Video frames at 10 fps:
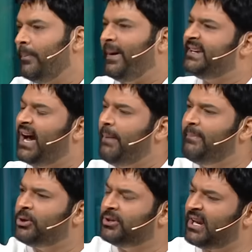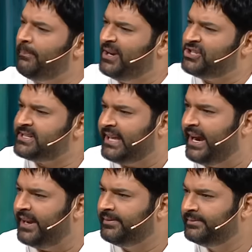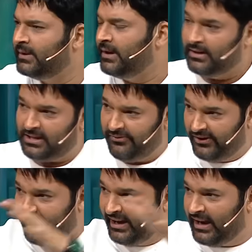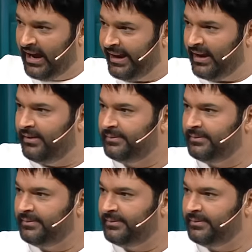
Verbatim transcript: पाजी आप में तो इतना पेशेंस है नहीं इतनी फील्डिंग लगाने का